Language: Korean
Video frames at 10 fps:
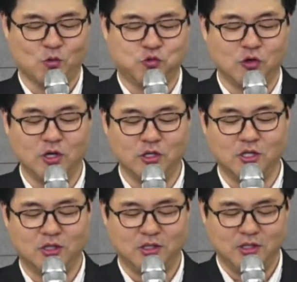
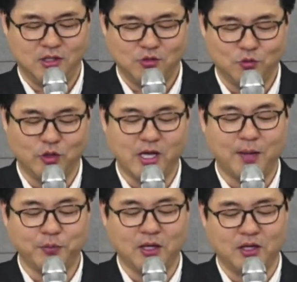구원을 구원에
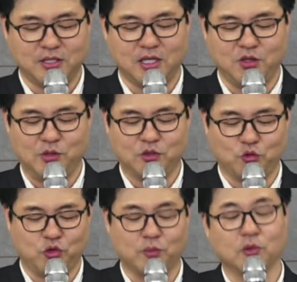합당하게 살기 위해서
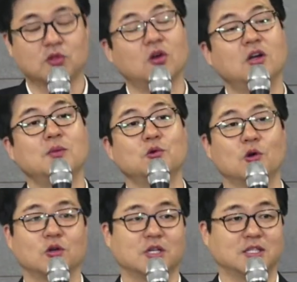두렵고
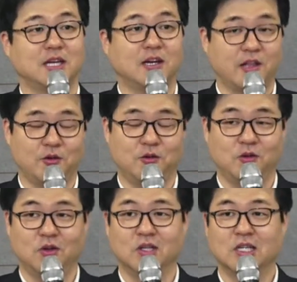떨림으로 그렇게 살아래요.
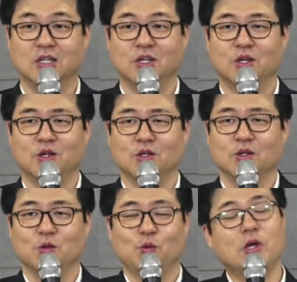
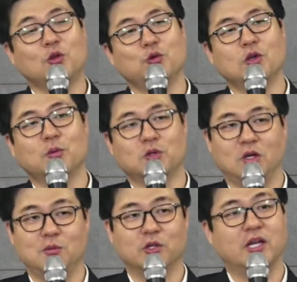왜 두렵고
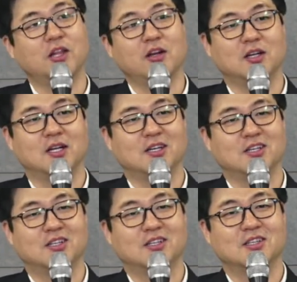떨림으로 살아야 되는가?
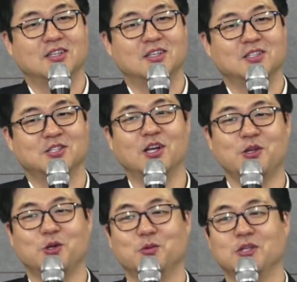
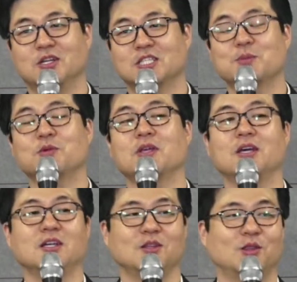저나 여러분이나
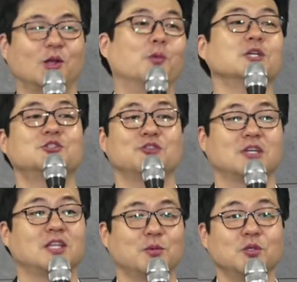쉽게 넘어질 수
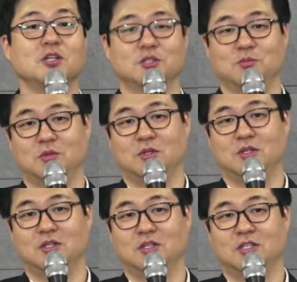있기 때문인 것입니다.
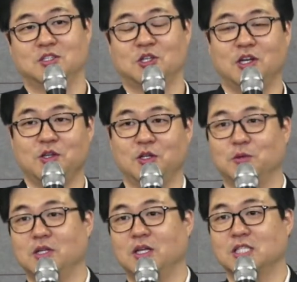저나
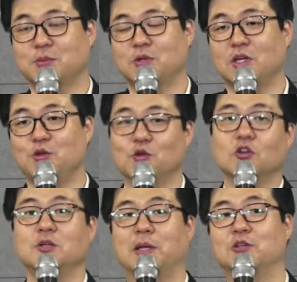여러분이나 쉽게
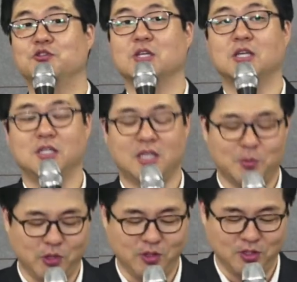유혹을 받을 수 있기
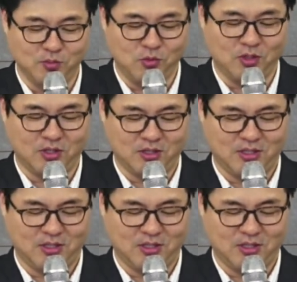때문인 것입니다.